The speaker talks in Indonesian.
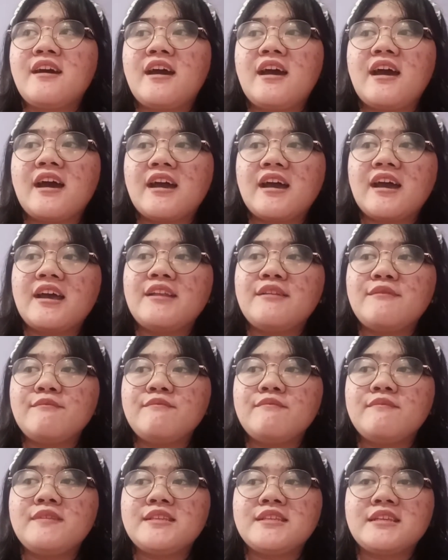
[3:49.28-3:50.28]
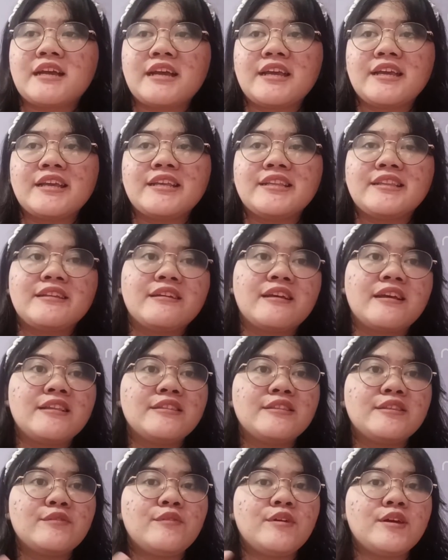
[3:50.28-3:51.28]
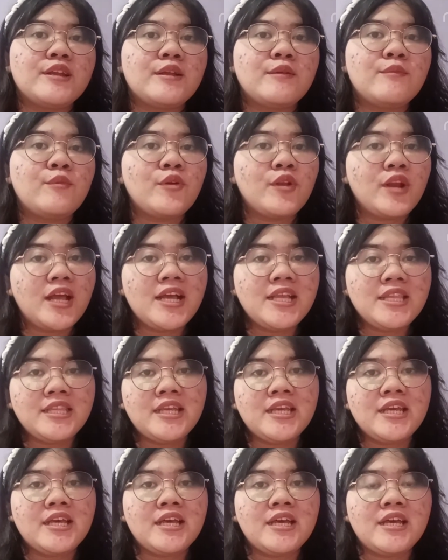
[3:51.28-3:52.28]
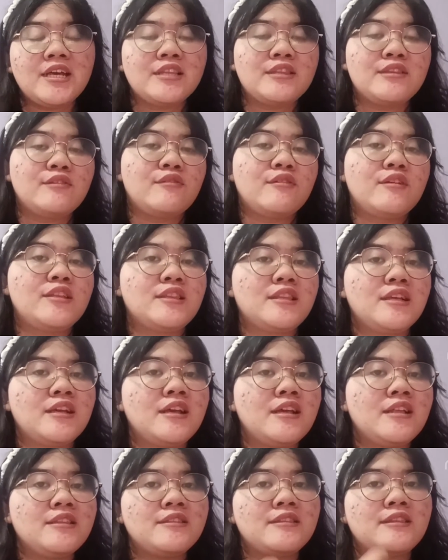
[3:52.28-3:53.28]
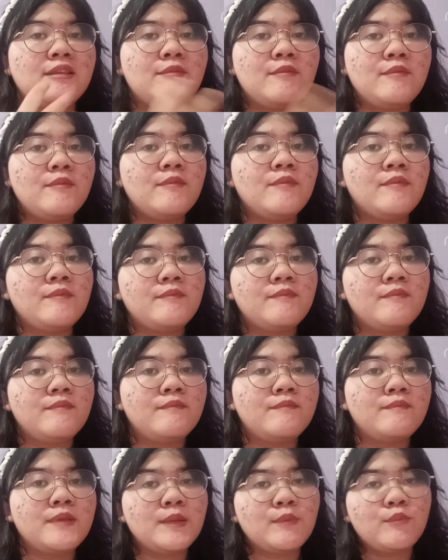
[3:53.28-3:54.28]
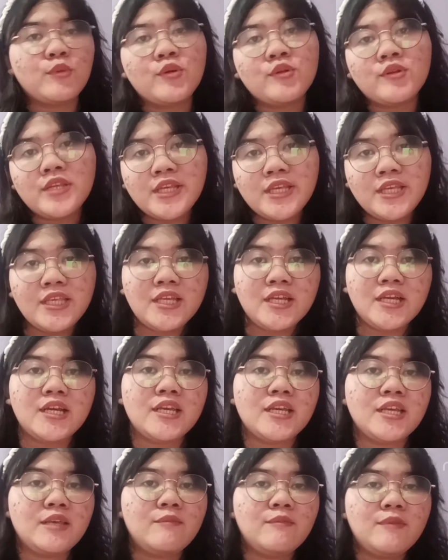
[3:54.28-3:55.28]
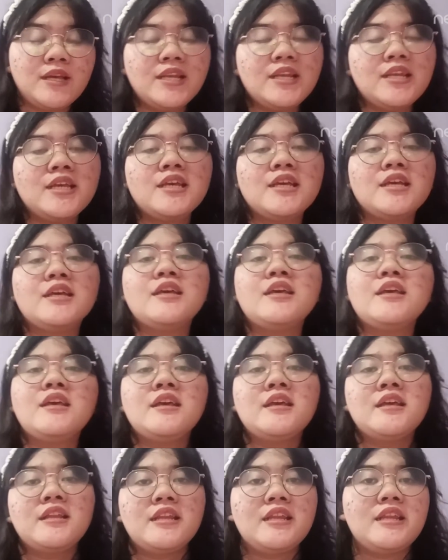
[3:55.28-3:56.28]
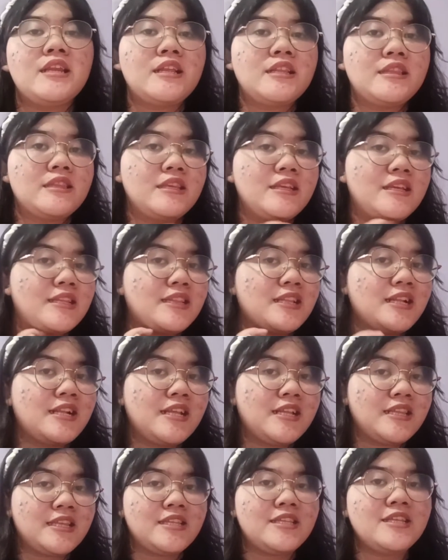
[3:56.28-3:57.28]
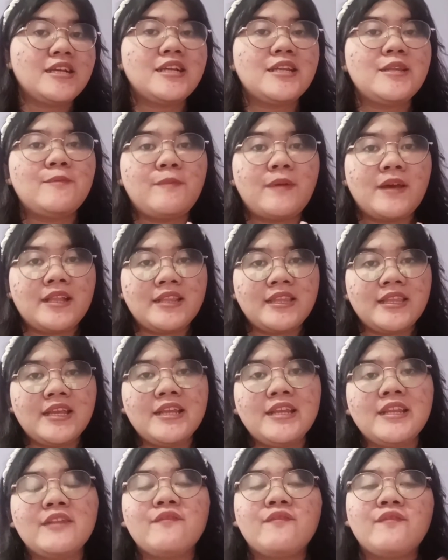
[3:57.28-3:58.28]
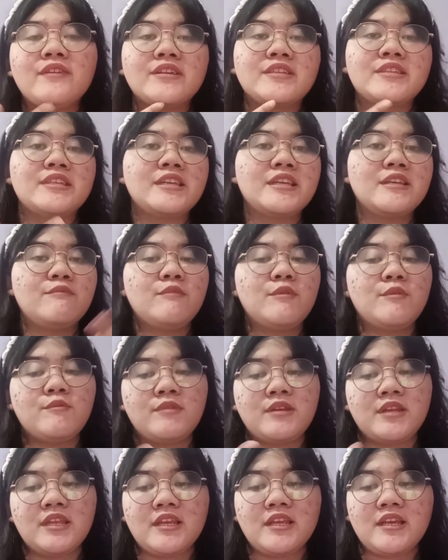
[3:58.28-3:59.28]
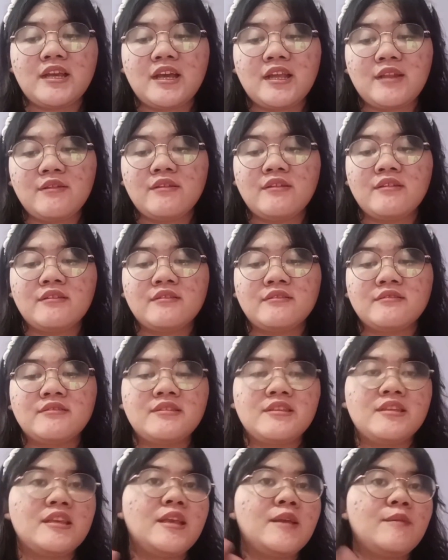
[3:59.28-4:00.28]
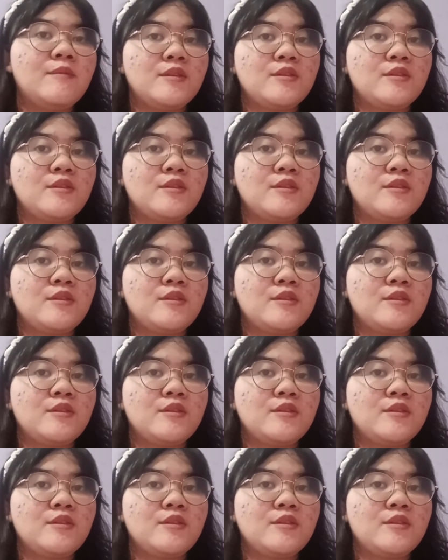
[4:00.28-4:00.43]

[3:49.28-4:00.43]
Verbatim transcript: akan bisa kayak kita ganti warna bolanya atau kita ganti pin bowlingnya kayak gimana nah nanti kita lihat aja kedepannya Netflix ingin memberikan si game